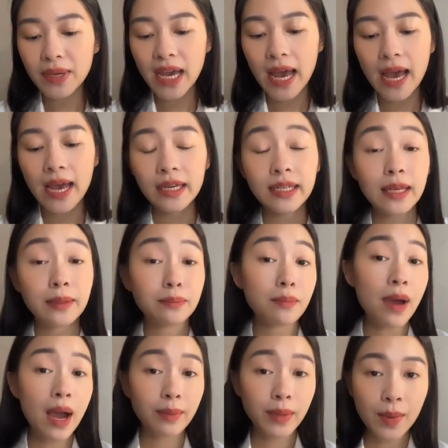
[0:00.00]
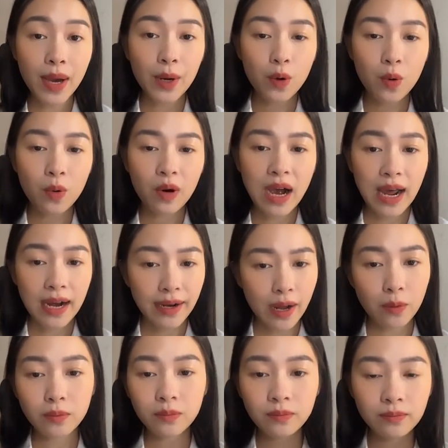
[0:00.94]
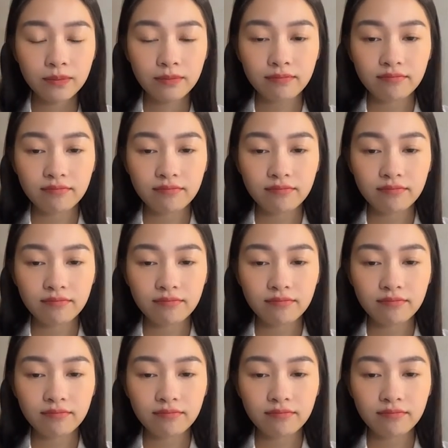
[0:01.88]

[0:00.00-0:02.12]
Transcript: mươi hai đến ba mươi ba độ, khá nóng.